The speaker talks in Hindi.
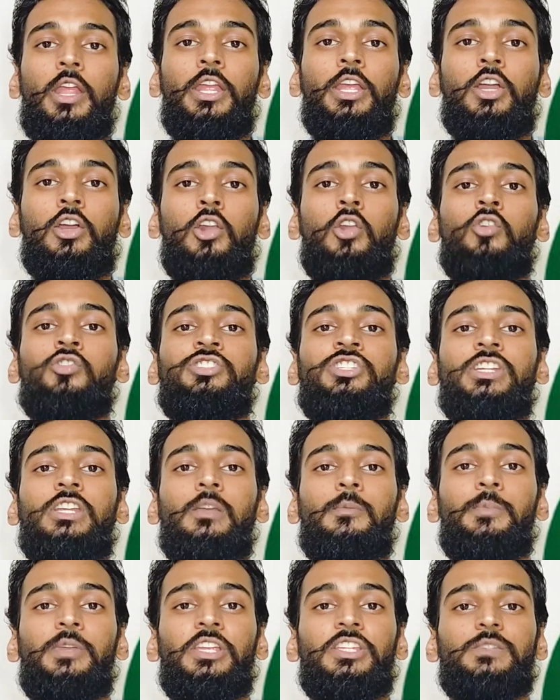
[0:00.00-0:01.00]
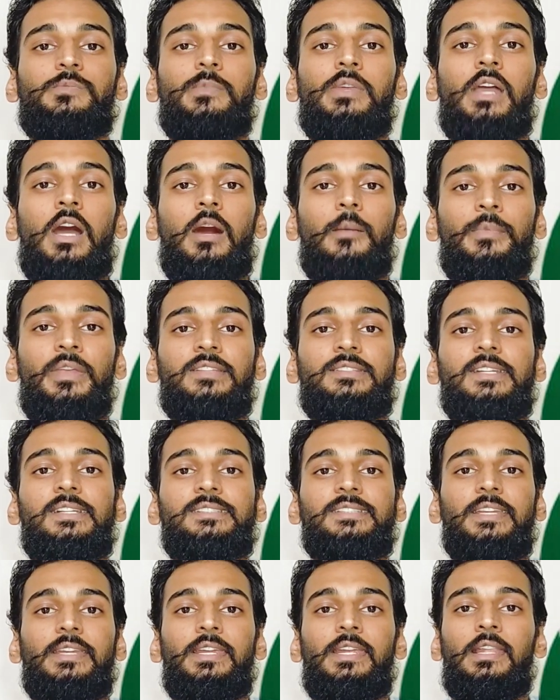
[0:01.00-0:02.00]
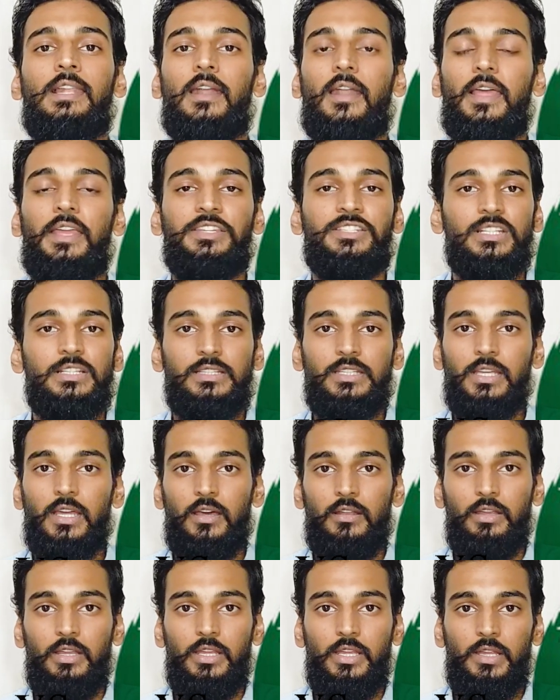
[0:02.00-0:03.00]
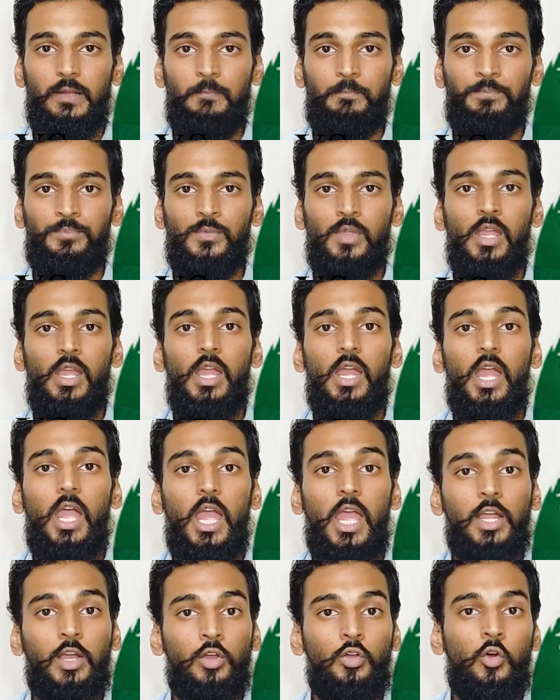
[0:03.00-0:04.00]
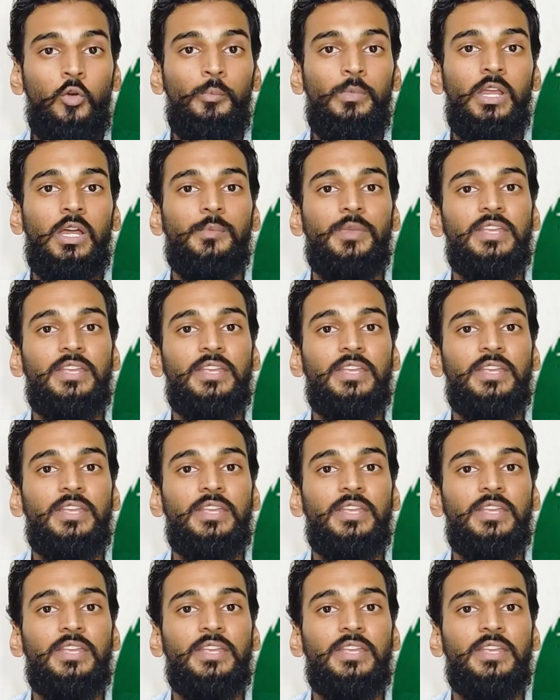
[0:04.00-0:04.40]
और इकोलॉजी के बीच में हमेशा से ही लड़ाई चलती आ रही है इकोनॉमी